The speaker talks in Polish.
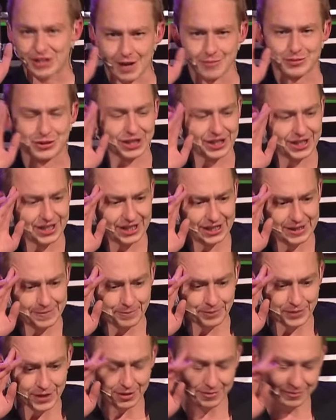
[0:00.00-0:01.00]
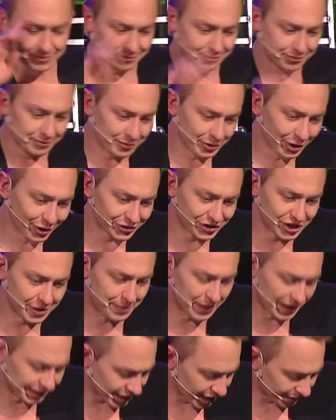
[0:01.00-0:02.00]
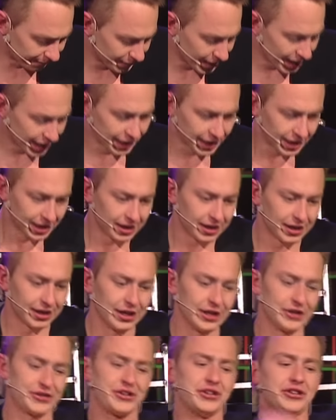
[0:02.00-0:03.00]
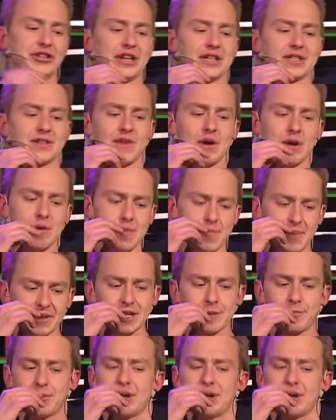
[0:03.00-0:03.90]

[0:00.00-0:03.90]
dobrze. E, proszę pana. Tak. E, czy interesowałaby pana